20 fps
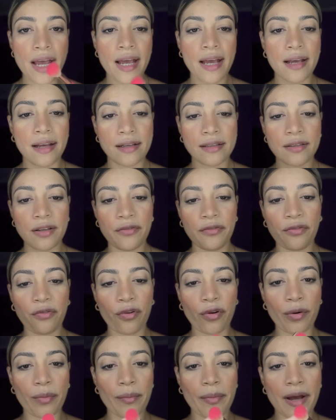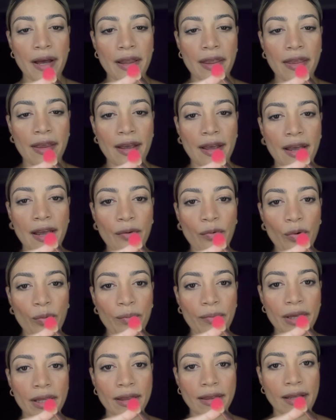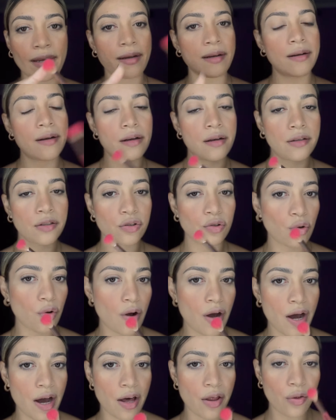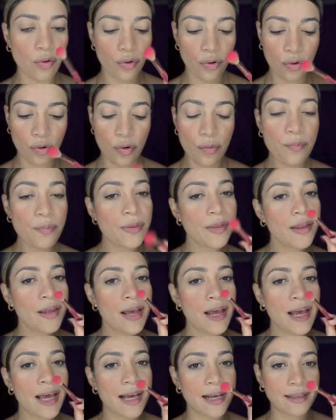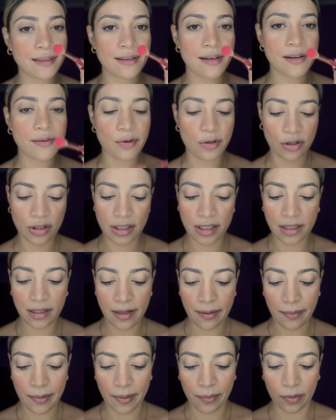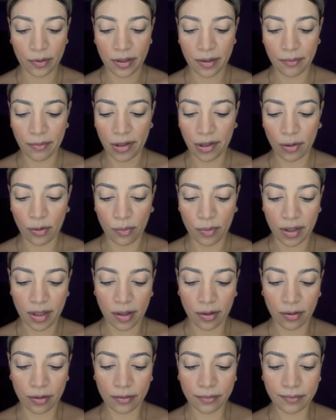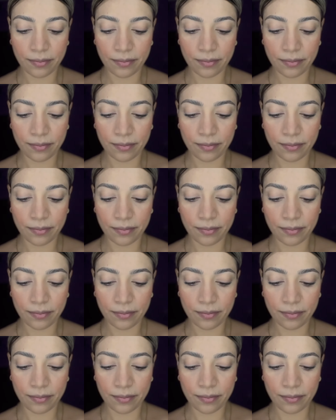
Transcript: Es en forma de bombita. Yo adoro esa brochita para poner mi iluminador.